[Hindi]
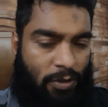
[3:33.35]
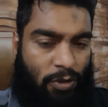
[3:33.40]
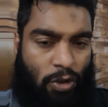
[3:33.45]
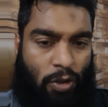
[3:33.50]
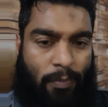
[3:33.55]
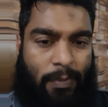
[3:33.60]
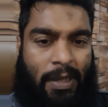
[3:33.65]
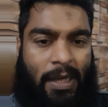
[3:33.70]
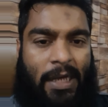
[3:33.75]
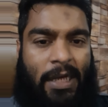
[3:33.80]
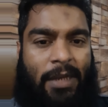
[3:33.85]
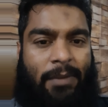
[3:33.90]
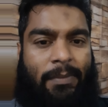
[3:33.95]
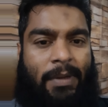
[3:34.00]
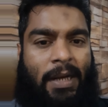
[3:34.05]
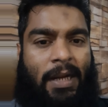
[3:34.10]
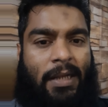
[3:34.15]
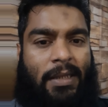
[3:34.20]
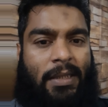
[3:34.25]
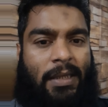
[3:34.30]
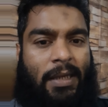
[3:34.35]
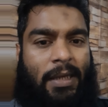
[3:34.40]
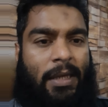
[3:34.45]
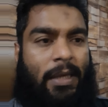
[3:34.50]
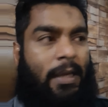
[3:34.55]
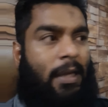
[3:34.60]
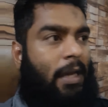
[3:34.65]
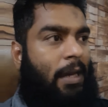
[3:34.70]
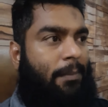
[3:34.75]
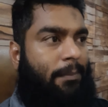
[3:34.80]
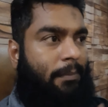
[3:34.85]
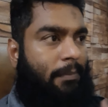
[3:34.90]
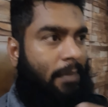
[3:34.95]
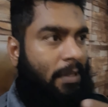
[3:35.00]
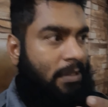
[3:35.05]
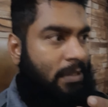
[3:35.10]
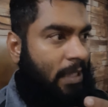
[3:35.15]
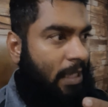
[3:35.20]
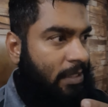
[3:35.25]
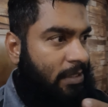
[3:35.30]
योम अली मनाते हैं
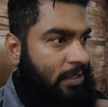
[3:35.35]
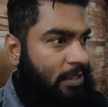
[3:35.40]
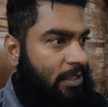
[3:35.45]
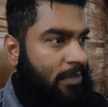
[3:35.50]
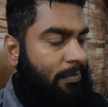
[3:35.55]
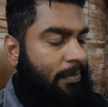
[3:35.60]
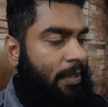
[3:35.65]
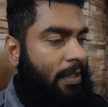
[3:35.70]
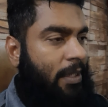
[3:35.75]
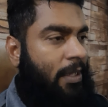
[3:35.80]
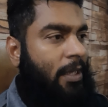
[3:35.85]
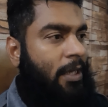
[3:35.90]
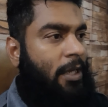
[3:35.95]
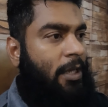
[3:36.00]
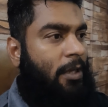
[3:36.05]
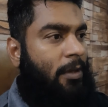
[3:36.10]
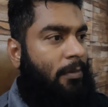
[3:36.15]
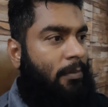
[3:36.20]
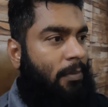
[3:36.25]
मसाजिद में